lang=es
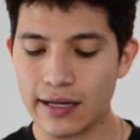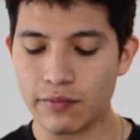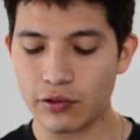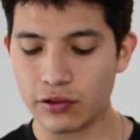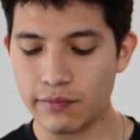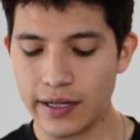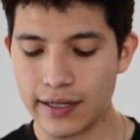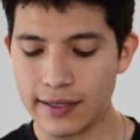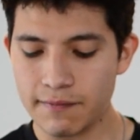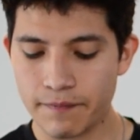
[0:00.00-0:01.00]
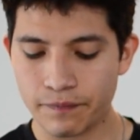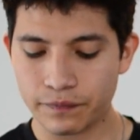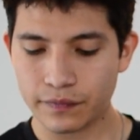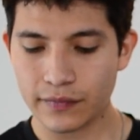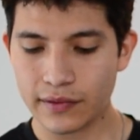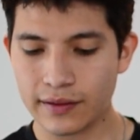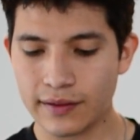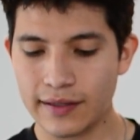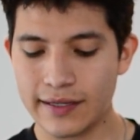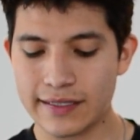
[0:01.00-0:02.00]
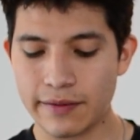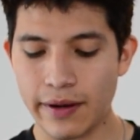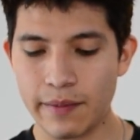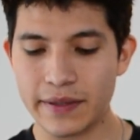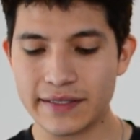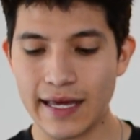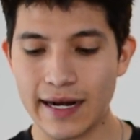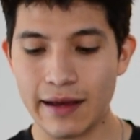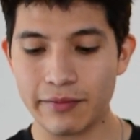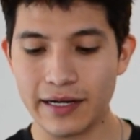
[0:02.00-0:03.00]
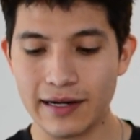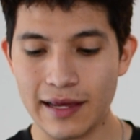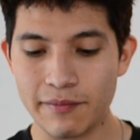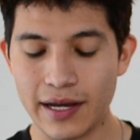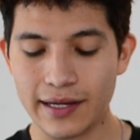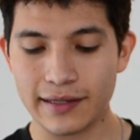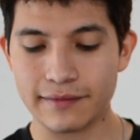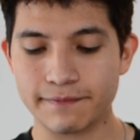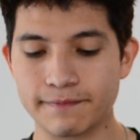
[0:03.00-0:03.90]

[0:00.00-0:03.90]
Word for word: en el botón verde y se va a empezar a abrir la imagen.